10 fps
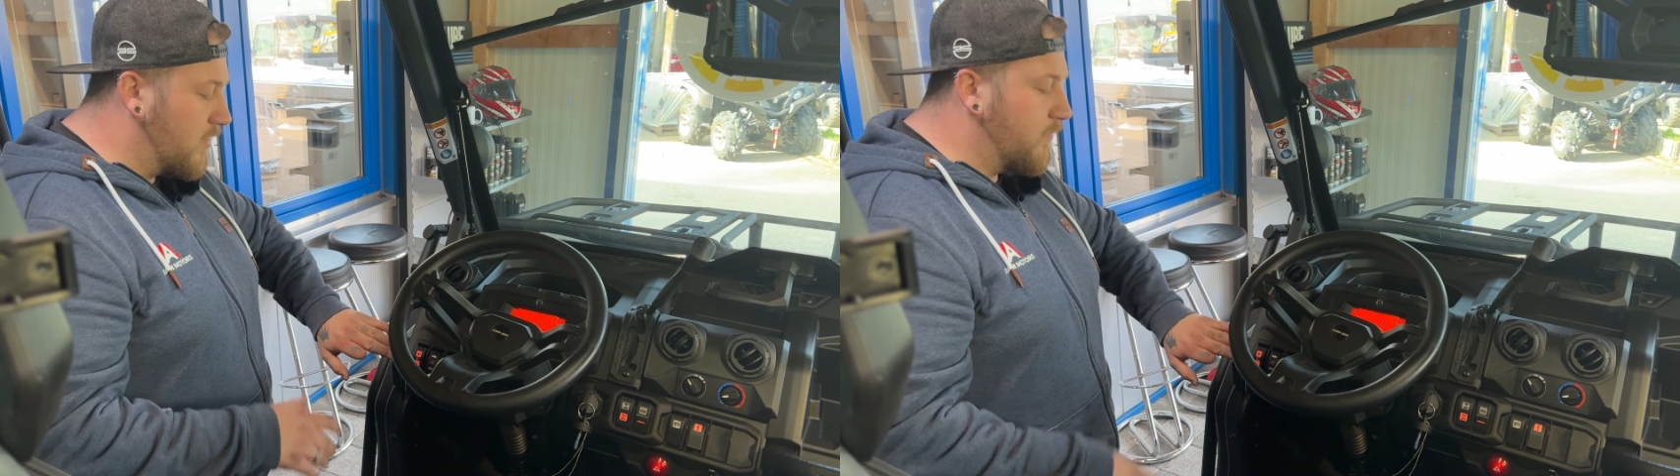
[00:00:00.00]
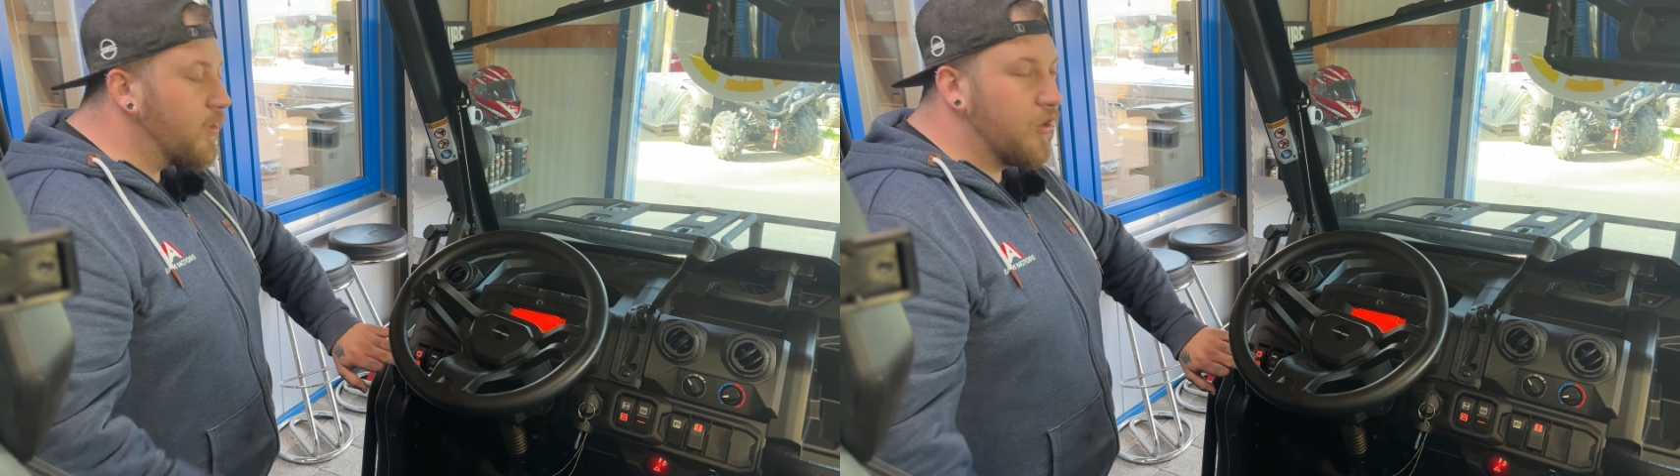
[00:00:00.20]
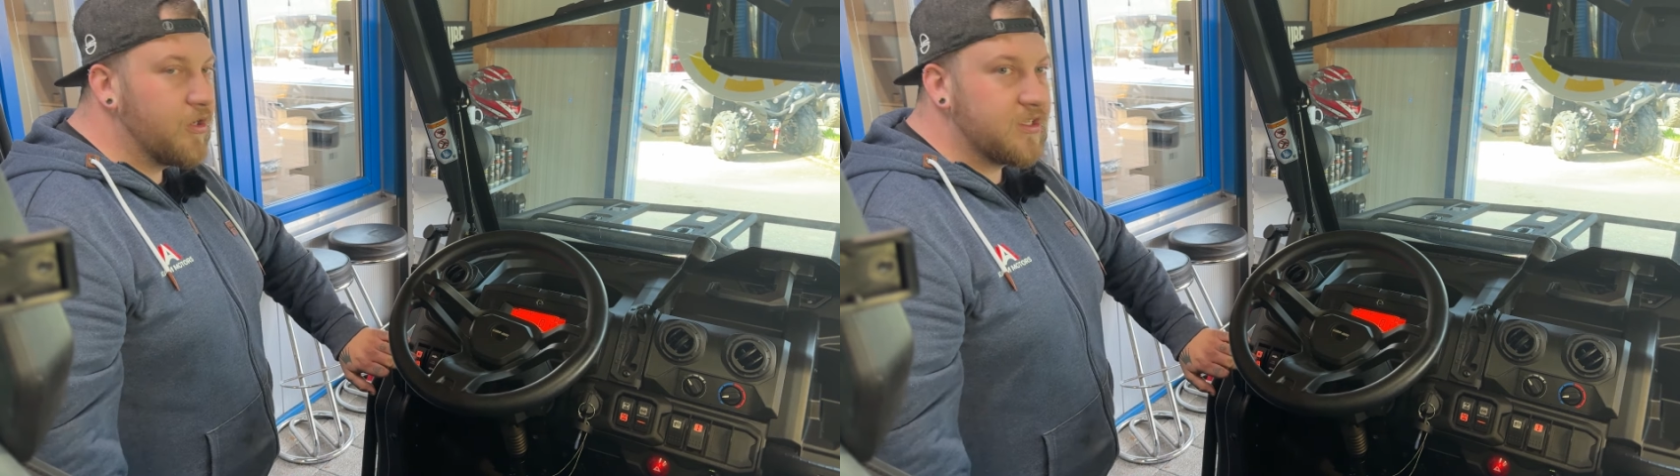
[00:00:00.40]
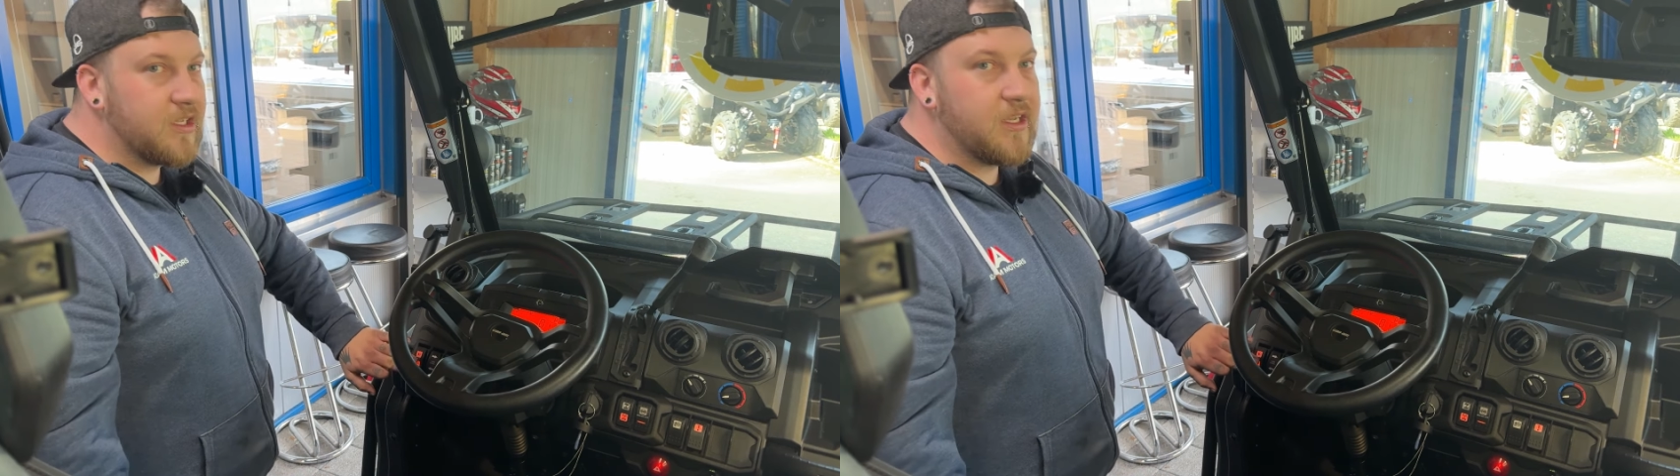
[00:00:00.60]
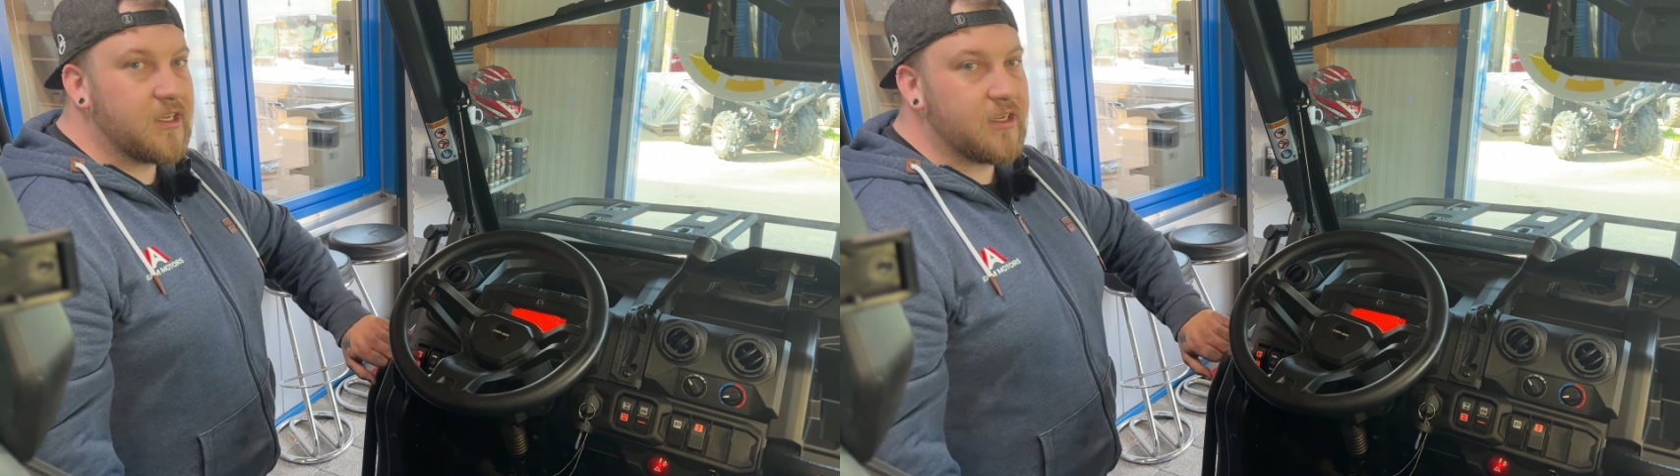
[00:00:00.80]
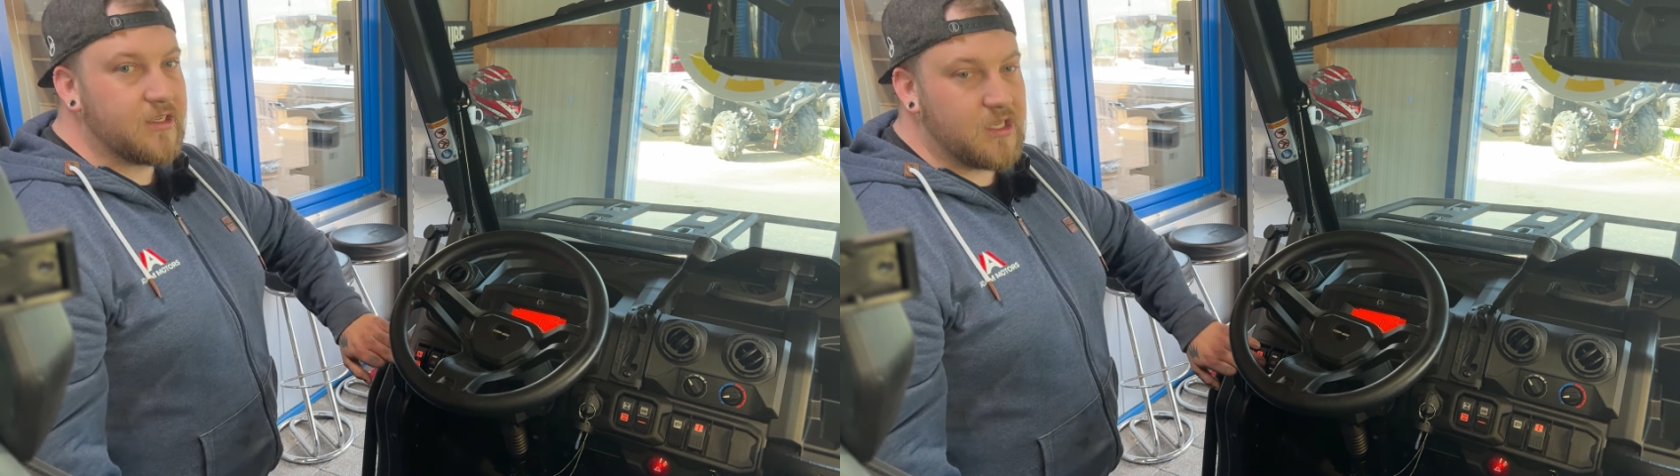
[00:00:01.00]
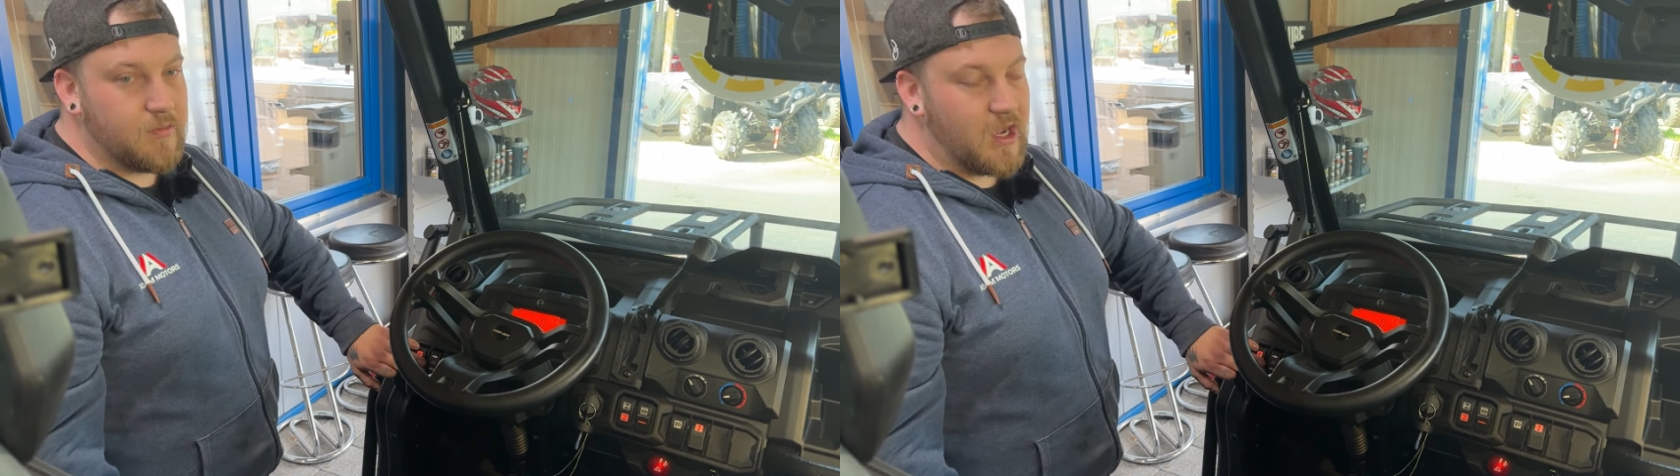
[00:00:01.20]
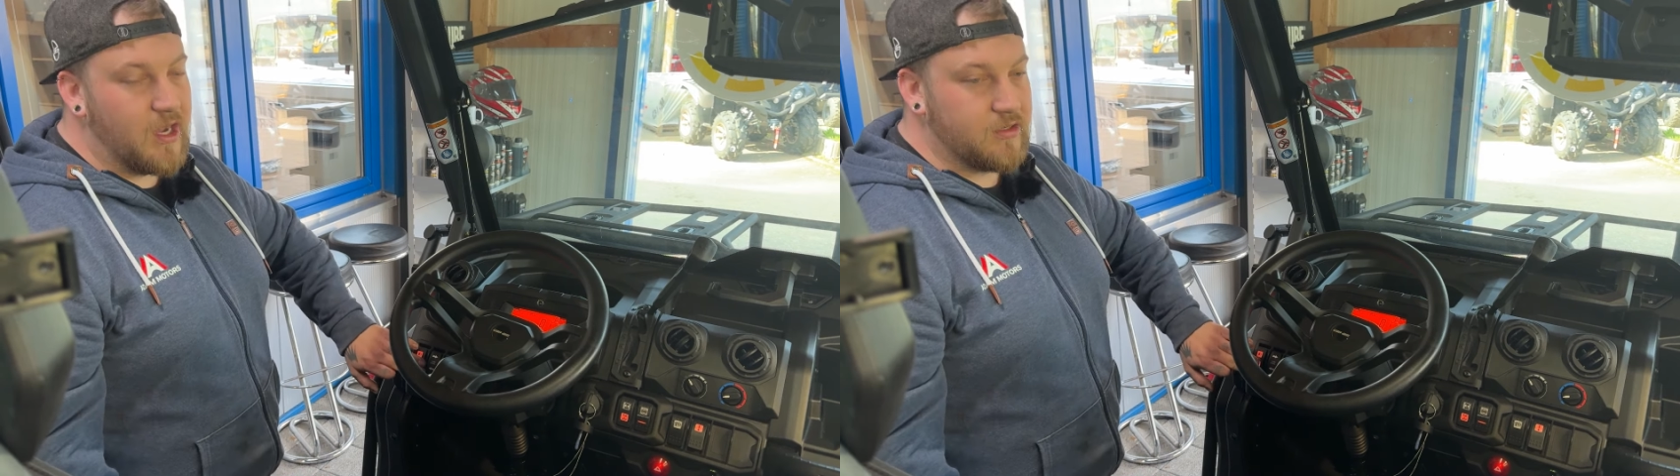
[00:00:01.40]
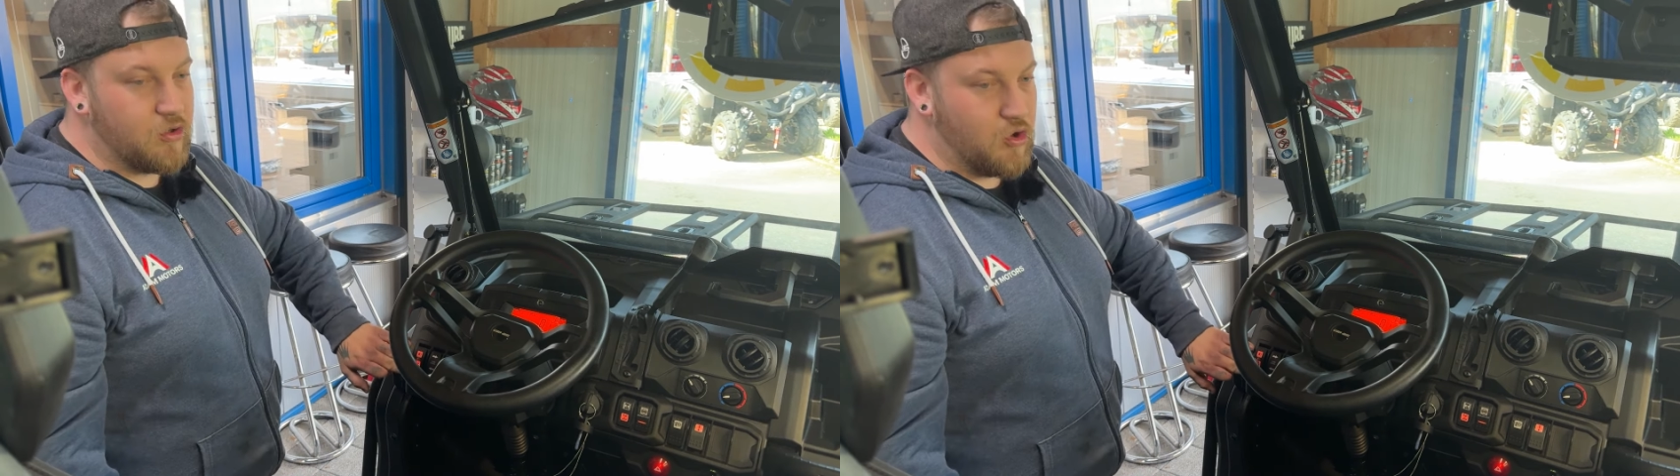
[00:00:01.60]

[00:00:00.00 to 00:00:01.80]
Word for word: wir können das Licht separat